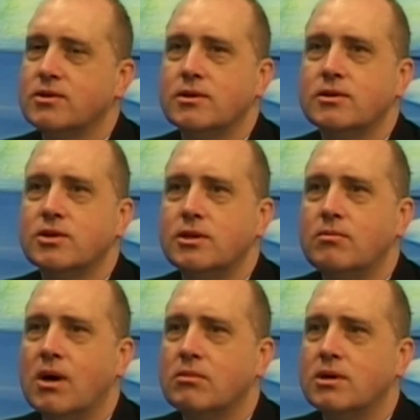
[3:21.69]
Czyli jeżeli
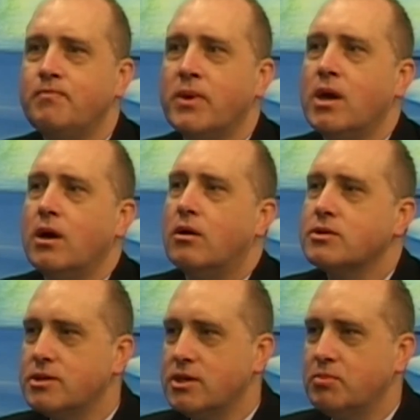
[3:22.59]
mamy
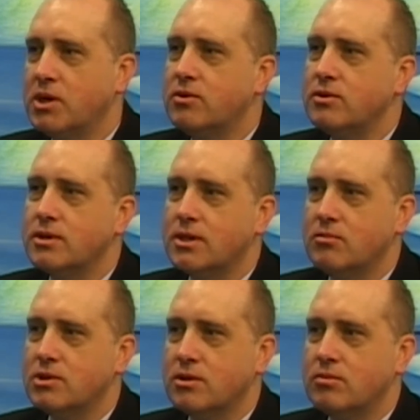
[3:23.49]
oscypki, to nie
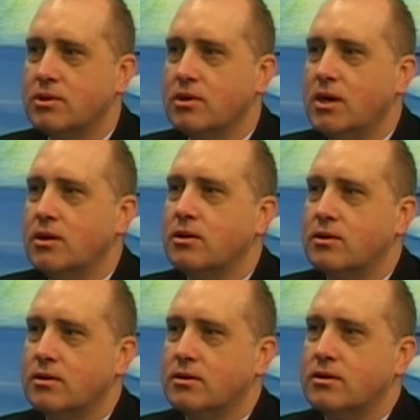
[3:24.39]
chcemy, żeby
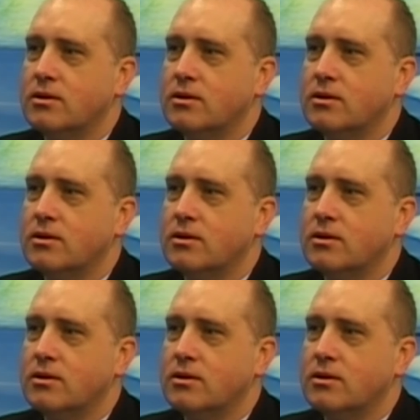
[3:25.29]
tych